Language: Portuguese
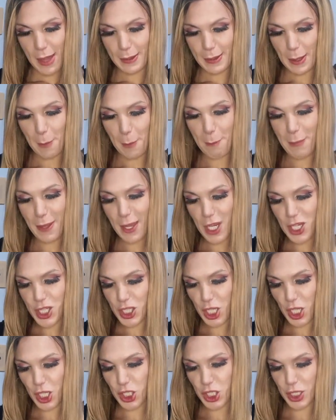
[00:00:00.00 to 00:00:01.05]
Também,
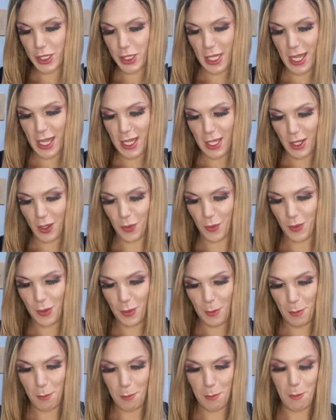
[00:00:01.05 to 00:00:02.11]
gente, tem
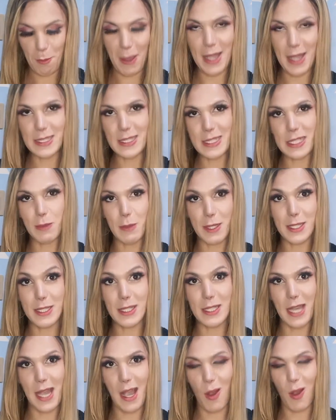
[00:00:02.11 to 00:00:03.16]
mais
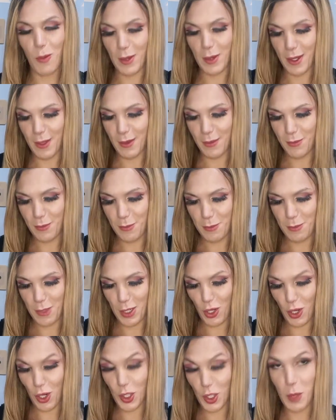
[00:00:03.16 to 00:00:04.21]
especial, né?
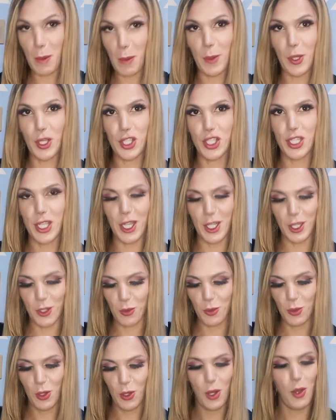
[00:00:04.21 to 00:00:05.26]
Melhor que o papel higiênico.
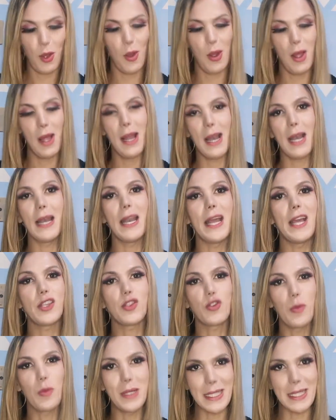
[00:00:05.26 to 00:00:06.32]

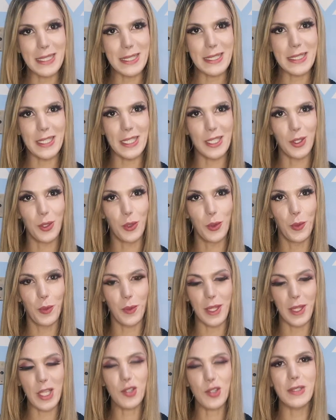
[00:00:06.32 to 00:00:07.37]
Lenço umedecido.
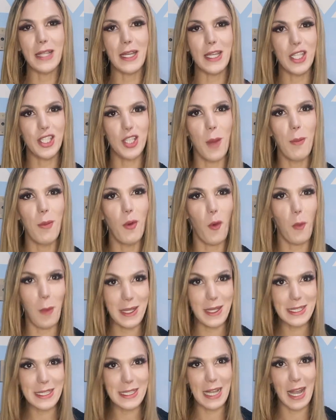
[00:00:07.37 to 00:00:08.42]
Isso daqui já é um pouco
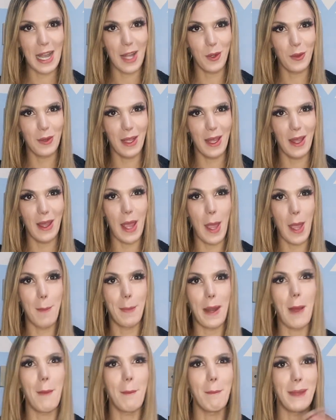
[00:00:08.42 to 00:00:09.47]
mais caro, né? É
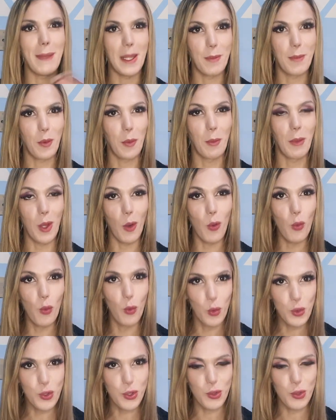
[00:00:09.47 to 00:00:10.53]
pra mim, pro meu
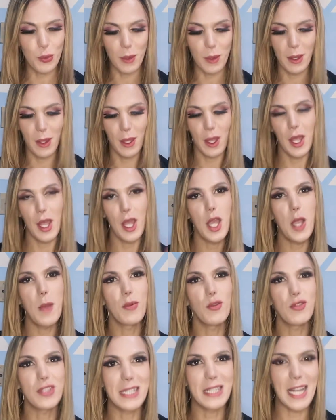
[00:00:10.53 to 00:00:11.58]
uso e
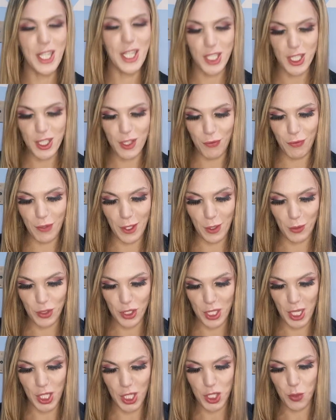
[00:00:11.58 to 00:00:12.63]
pros clientes finos,
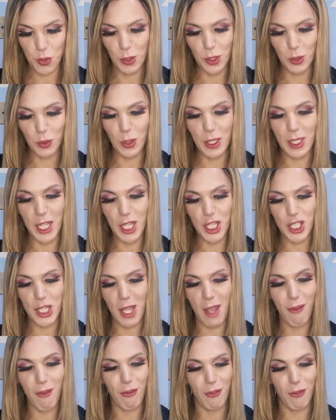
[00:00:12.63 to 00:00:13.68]
gente. Quando o cliente
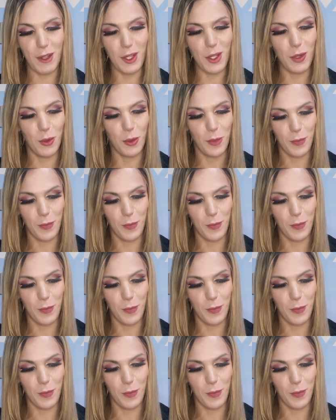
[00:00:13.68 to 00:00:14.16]
é fino,